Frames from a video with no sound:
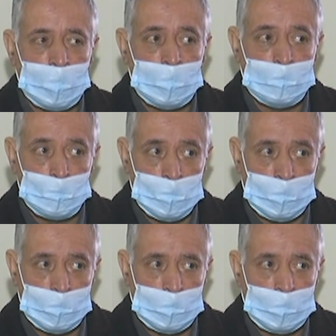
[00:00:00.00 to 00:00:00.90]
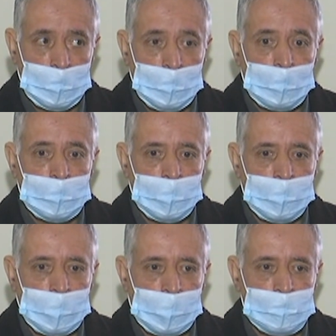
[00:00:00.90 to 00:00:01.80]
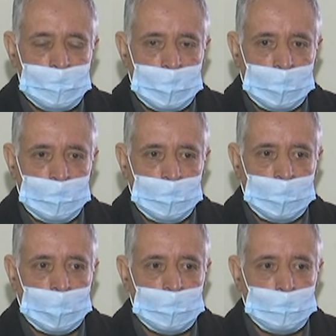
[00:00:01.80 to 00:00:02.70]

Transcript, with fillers: الطبيه لانها كانت الصحيح انها